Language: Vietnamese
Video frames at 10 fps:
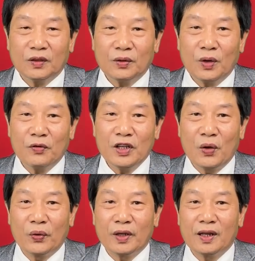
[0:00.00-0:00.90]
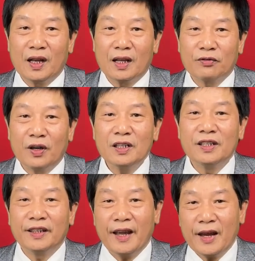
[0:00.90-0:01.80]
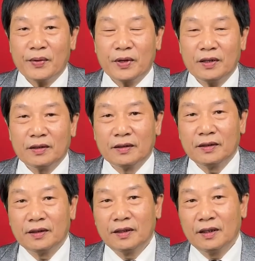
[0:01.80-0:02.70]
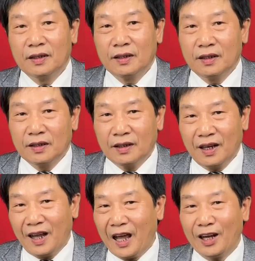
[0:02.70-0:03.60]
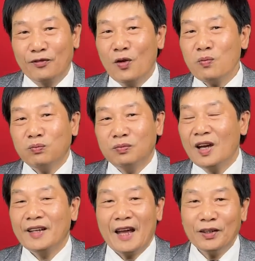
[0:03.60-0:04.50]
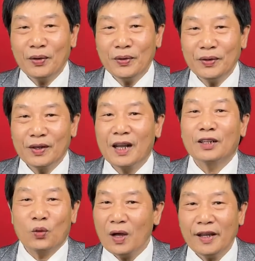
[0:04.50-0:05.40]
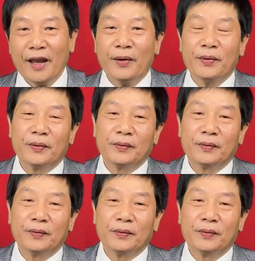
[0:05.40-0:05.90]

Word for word: tôi nói ví dụ như là với người nghèo đó thì hạnh phúc đơn giản thôi là thoát nghèo